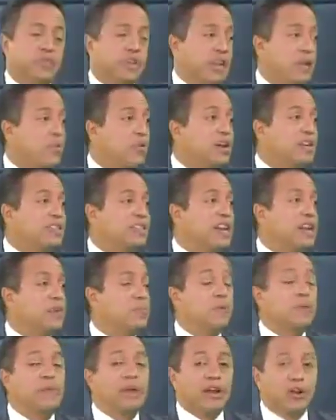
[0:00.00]
Tenemos que hacer el
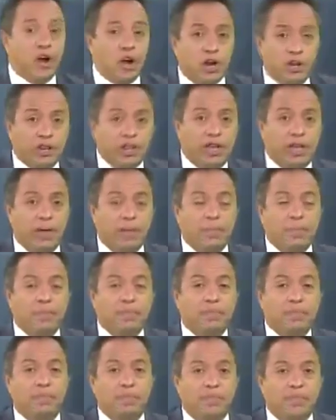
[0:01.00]
primer corte.
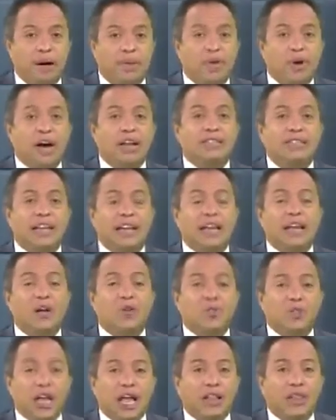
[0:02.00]
Vamos a seguir
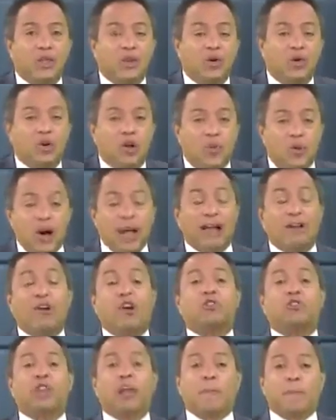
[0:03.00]
ahondando, como es
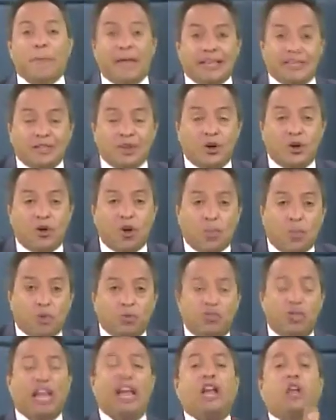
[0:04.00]
contrapeso, como
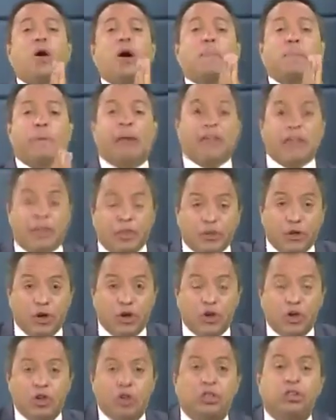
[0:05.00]
ustedes lo han
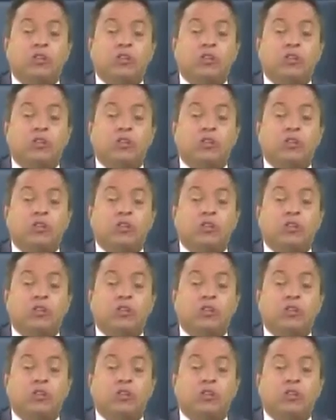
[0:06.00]
pedido.